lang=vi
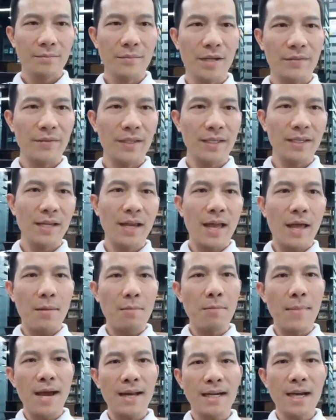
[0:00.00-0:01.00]
Bởi vì
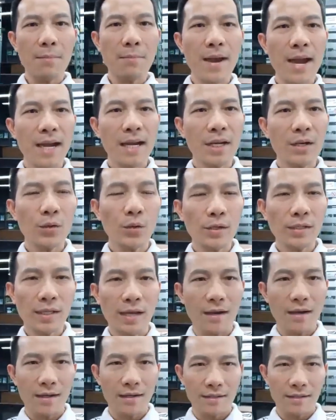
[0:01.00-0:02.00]
bạn đã mang cái nỗi
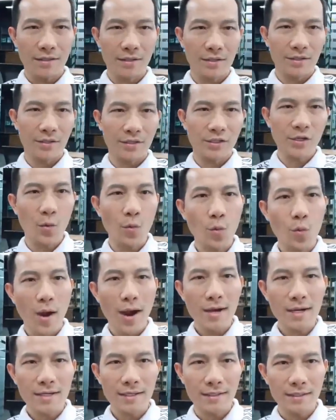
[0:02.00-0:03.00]
sợ trong
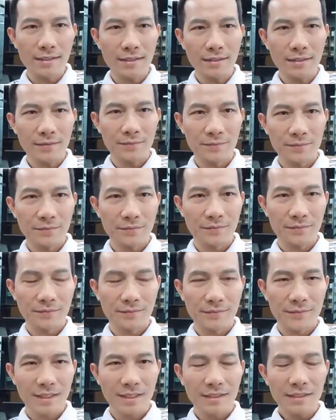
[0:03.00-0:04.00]
quá khứ,
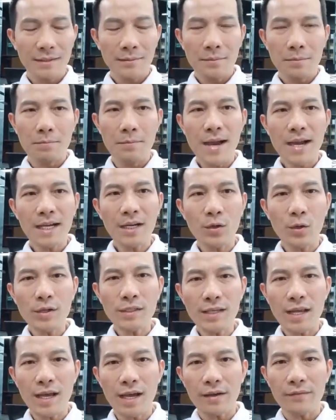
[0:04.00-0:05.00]
mang cái
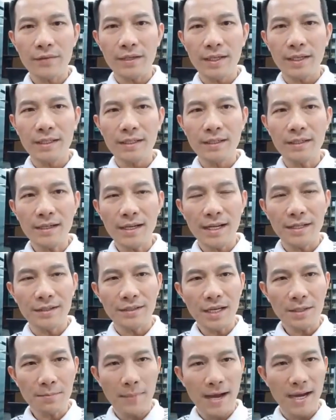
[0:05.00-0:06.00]
nỗi sợ vì những cái
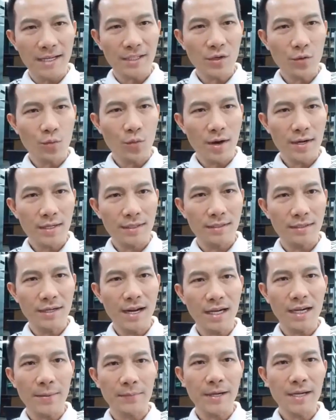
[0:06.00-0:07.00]
lần thất bại trong quá
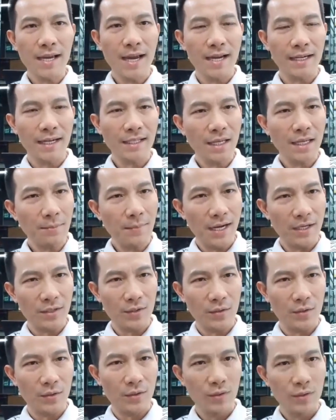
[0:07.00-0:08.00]
khứ đã gặp khách hàng đã thất bại
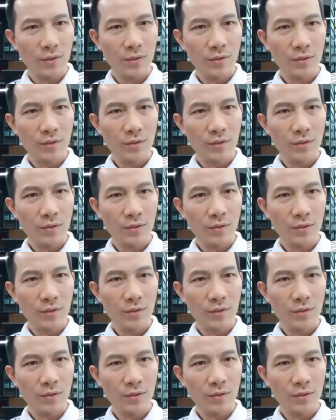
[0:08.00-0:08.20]
rồi.